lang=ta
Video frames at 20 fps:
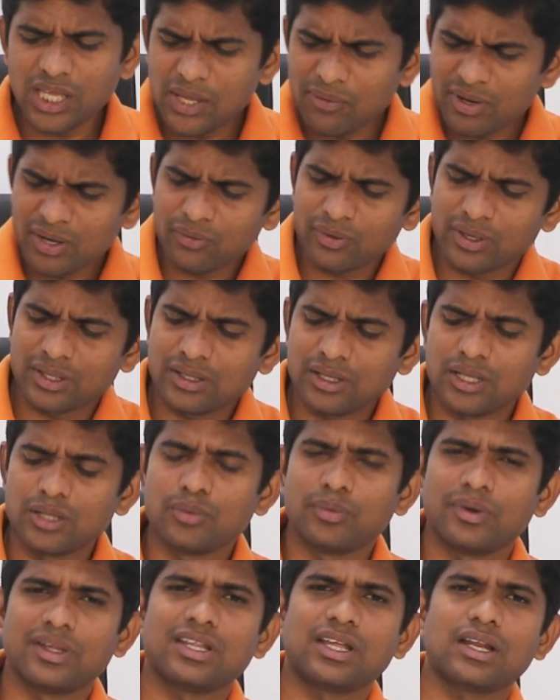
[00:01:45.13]
ஈவன் வந்து
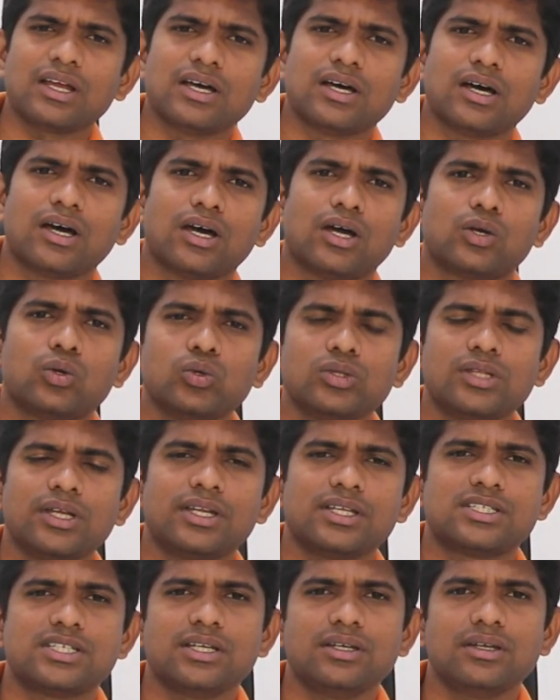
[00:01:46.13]
இது பார்த்தீங்கன்னா டூ
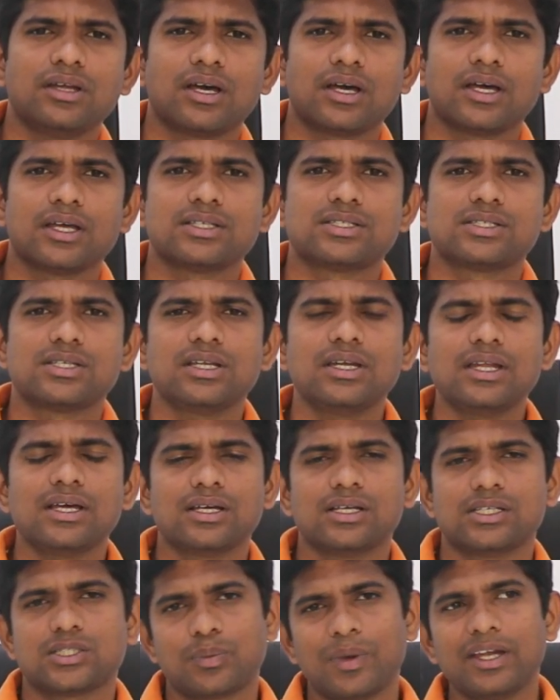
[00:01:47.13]
தேர்ட்டி சின்ன சின்ன
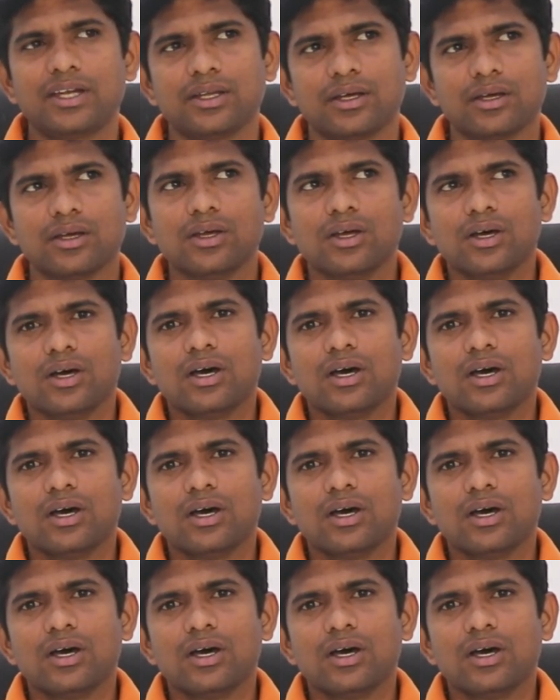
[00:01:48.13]
ஸ்பிளிட்டு